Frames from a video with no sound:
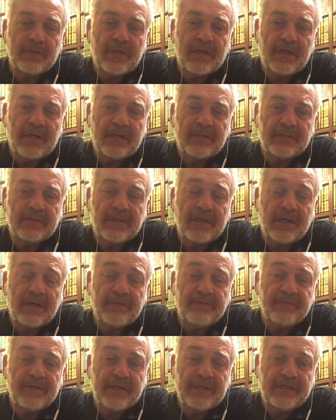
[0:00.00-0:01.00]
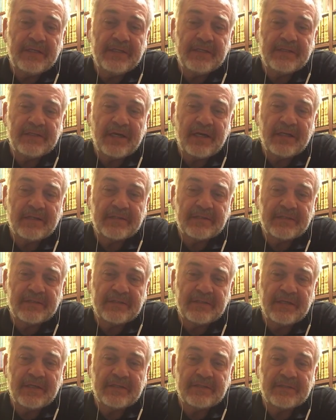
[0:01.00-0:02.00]
alt ve Hint alt
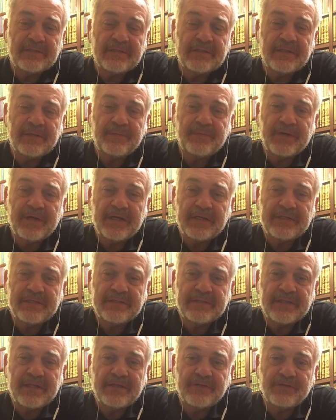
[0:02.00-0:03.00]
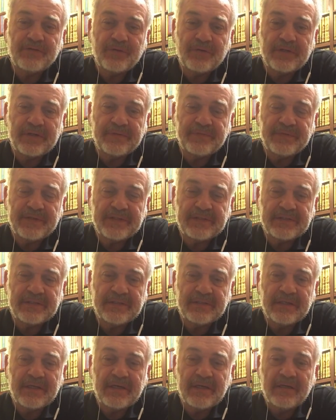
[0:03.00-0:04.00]
kıtasında, Pakistan
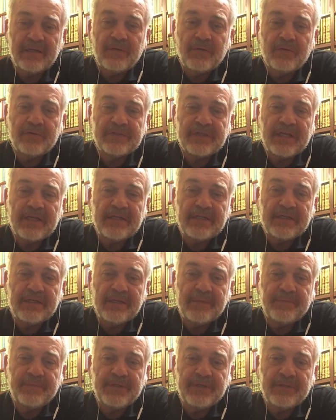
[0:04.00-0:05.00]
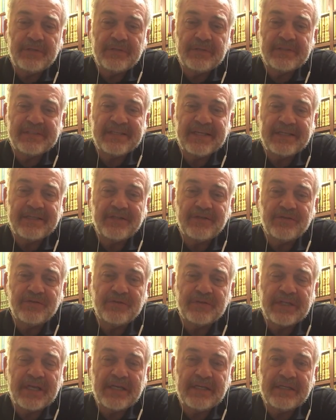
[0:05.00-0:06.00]
coğrafyasında özellikle
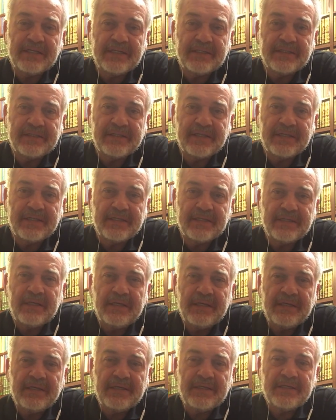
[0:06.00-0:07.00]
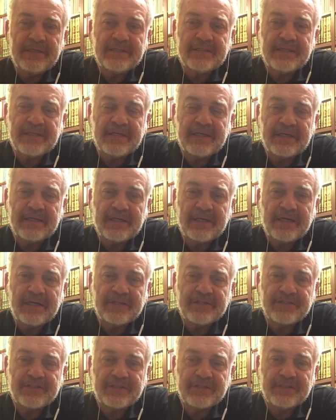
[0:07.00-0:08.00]
1857'de İngilizlere
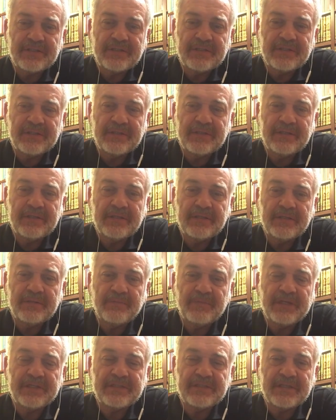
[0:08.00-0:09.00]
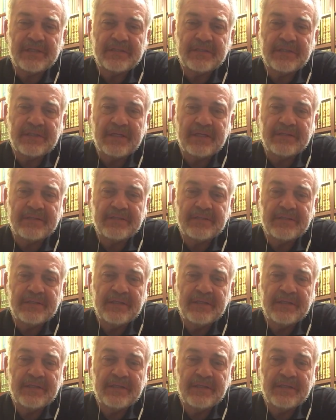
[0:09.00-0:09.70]
karşı başlatılan